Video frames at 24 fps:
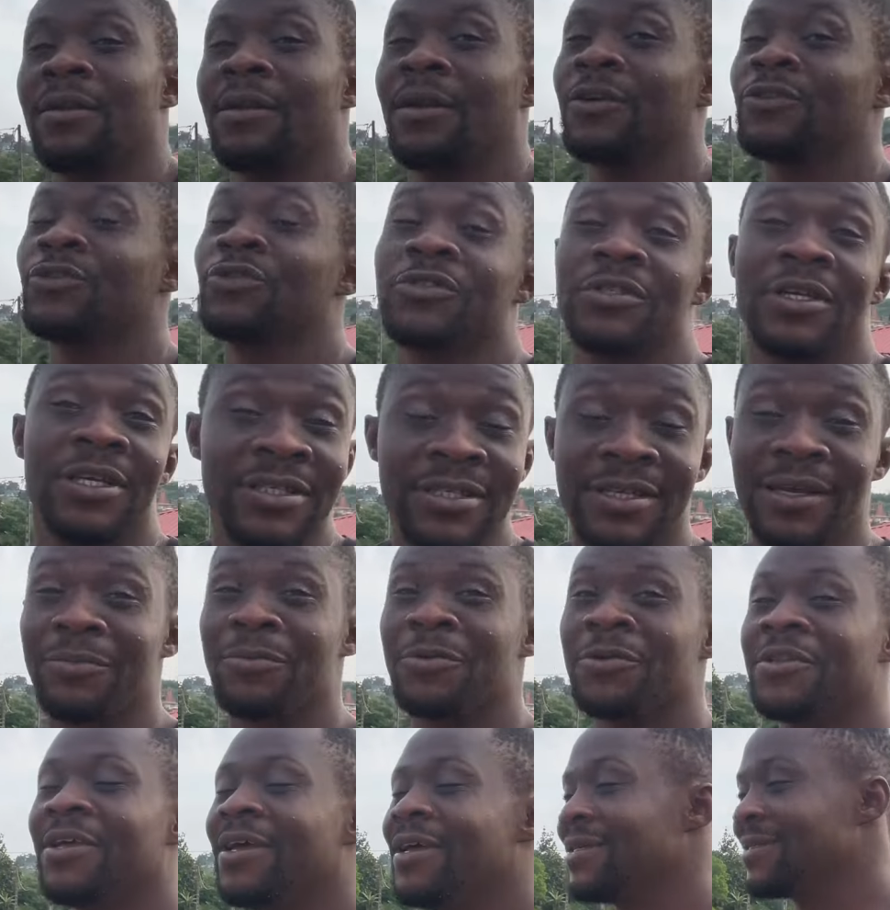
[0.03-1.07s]
La jeunesse
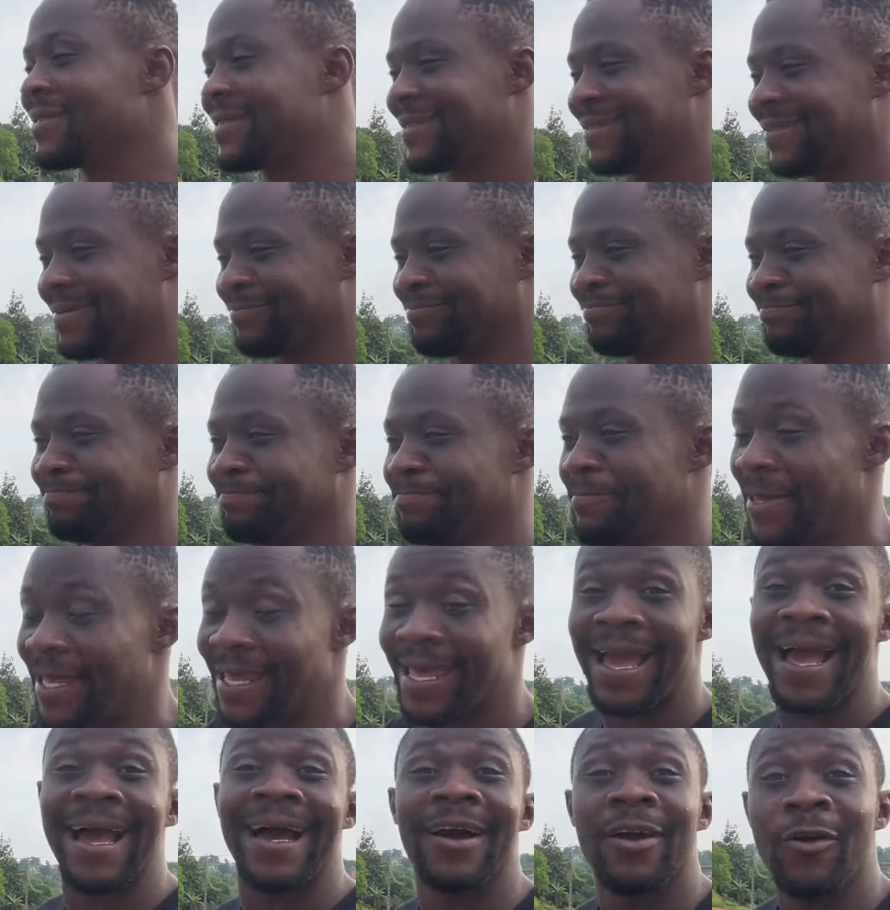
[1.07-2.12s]
gabonaise
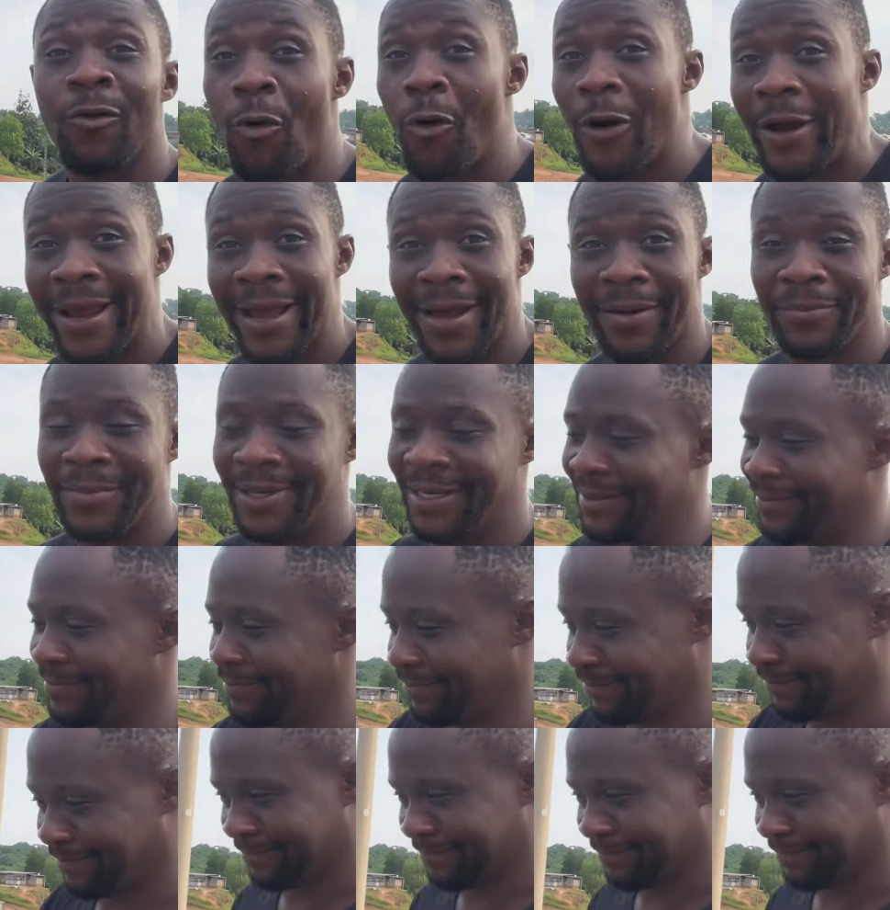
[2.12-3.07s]
est incroyable. Hein.